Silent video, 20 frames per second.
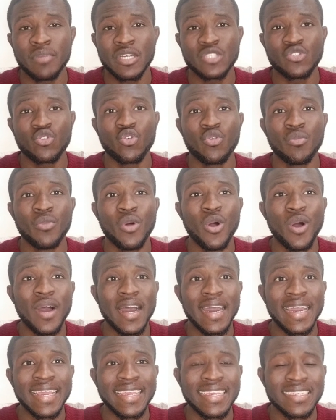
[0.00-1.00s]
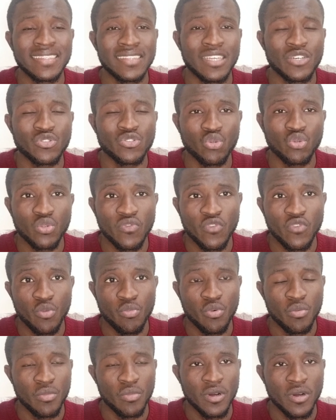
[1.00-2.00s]
pratiquement en rien dans son
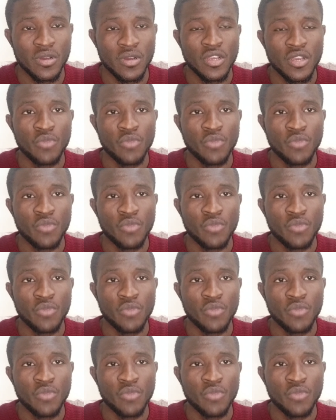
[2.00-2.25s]
développement.